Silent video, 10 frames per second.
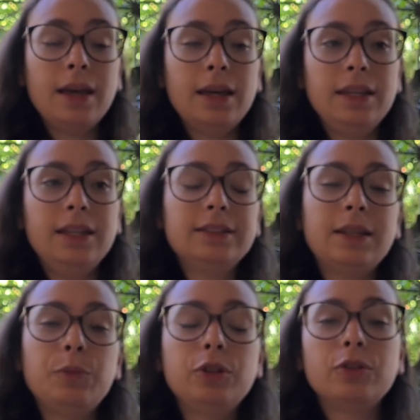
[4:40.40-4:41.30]
e
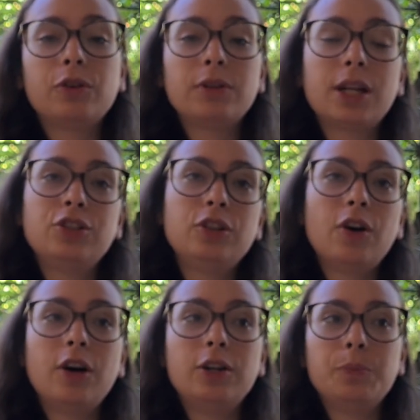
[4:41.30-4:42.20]
isso é muito
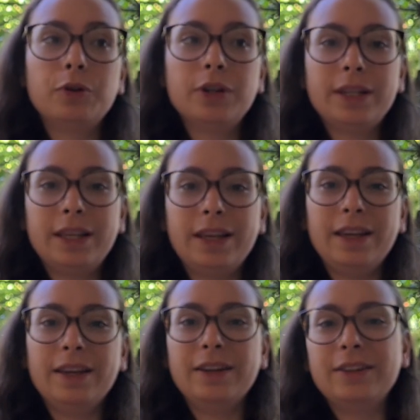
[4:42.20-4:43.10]
contraditório,
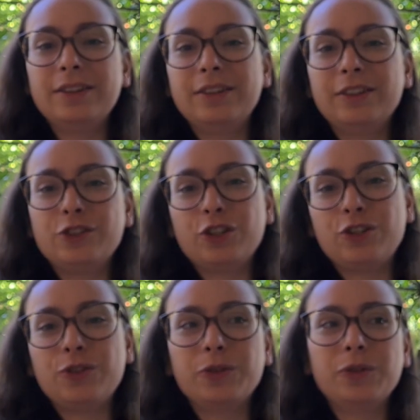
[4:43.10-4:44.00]
porque eu já
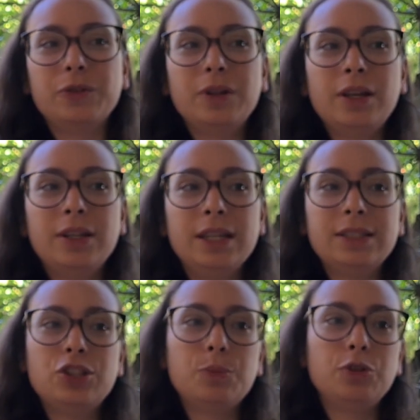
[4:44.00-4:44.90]
estou
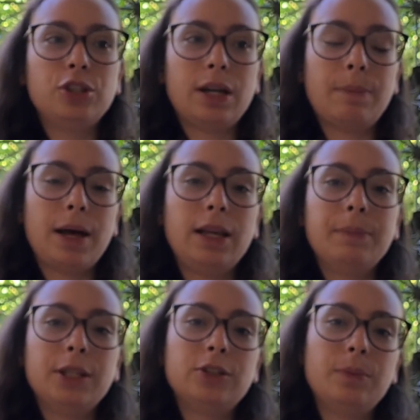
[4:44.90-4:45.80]
nesse tipo de trabalho há
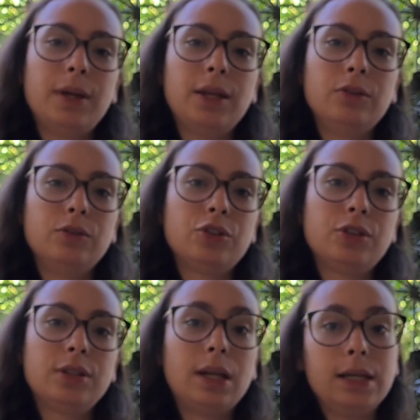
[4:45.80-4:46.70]
mais ou
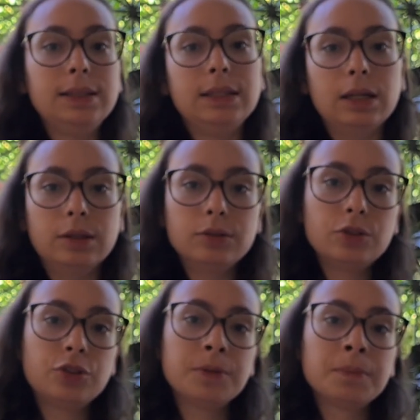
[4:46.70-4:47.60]
menos três
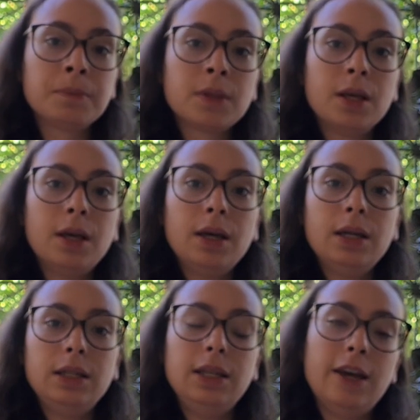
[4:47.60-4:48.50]
anos.
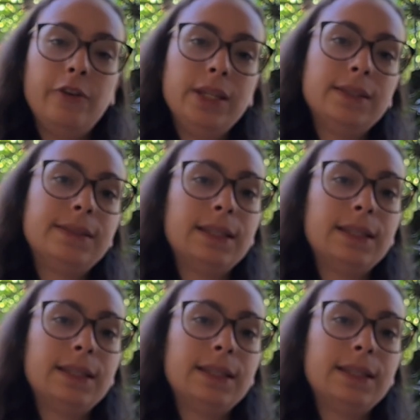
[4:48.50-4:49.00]
E eu ainda